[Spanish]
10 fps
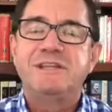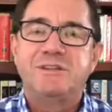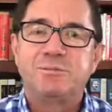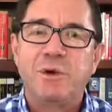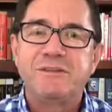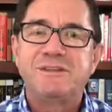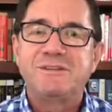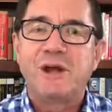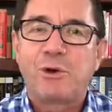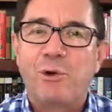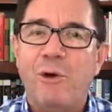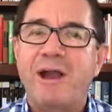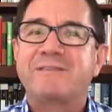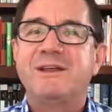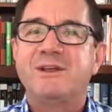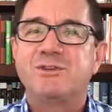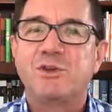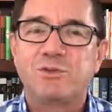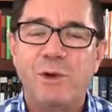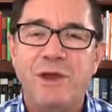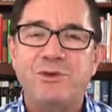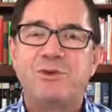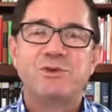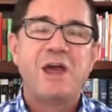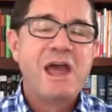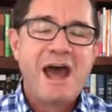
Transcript: dispuestas a robarte de esos sueños,